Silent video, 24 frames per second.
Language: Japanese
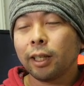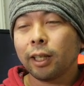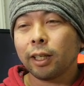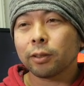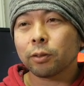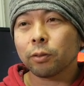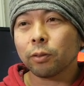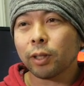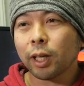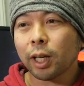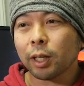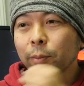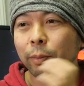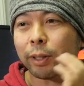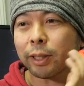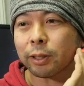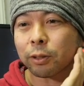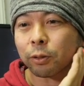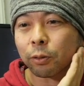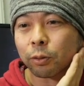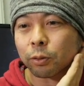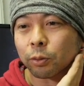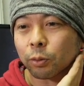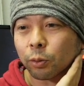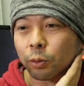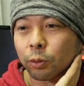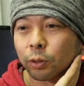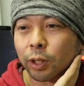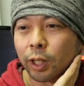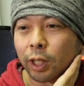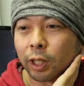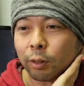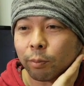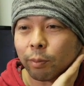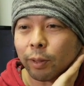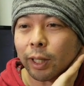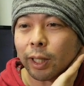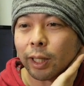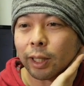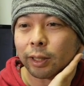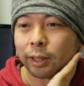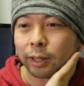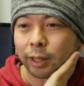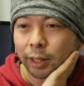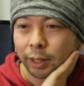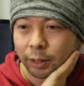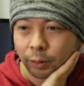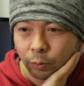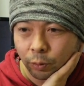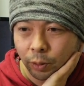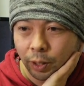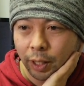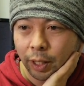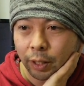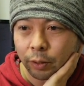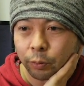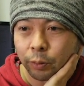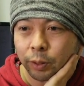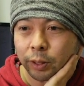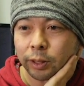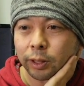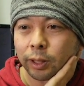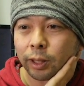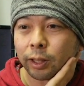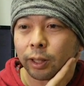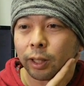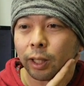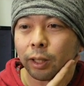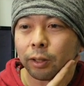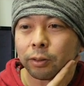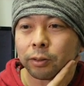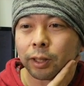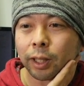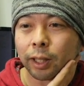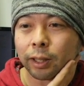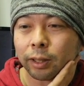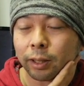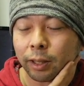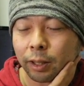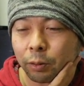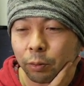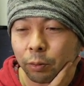えその合間にちょっとソウルキャリバーやったりとか、ウィッチャーテイルズやった